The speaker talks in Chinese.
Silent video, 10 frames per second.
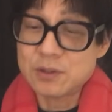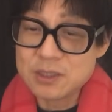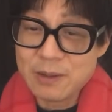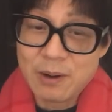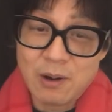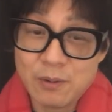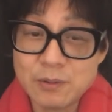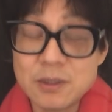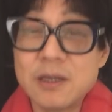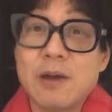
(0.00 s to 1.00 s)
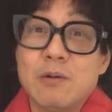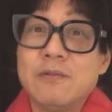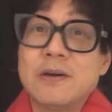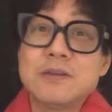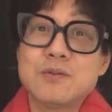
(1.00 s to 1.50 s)
果实在不让我回去，你给我
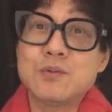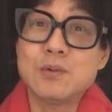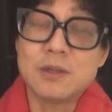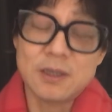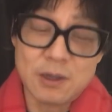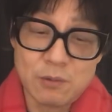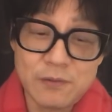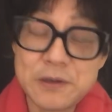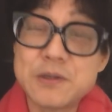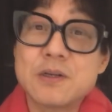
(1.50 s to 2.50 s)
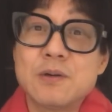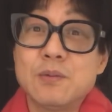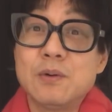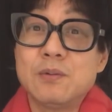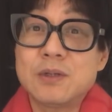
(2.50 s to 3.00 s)
房子住，你给我饭吃，
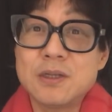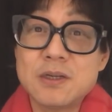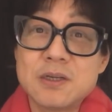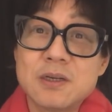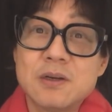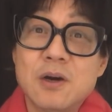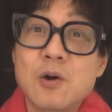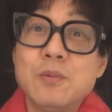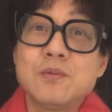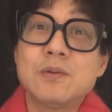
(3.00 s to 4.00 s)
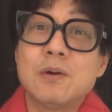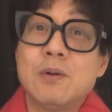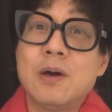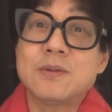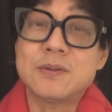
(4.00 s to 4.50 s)
我我真的是 hold 不住的，
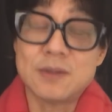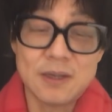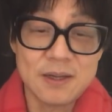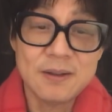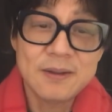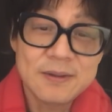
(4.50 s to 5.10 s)
我要死了。